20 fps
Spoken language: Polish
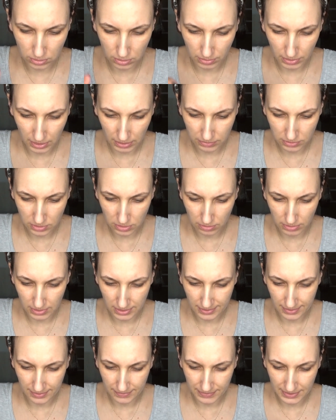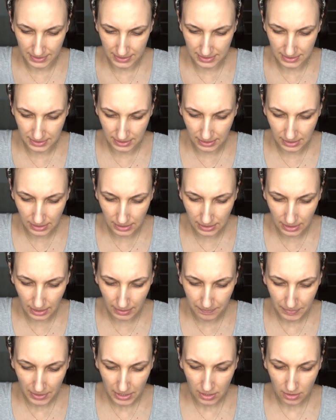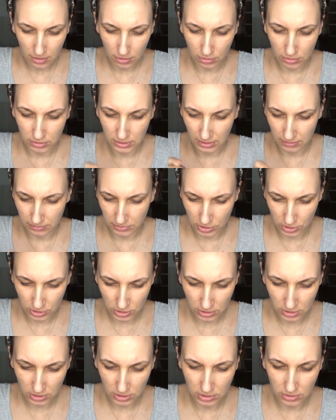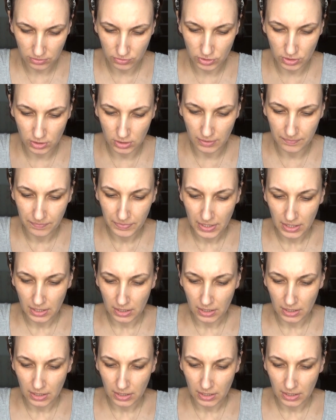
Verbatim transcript: Zrobiłam sobie screena, oglądałam też inne dziewczyny.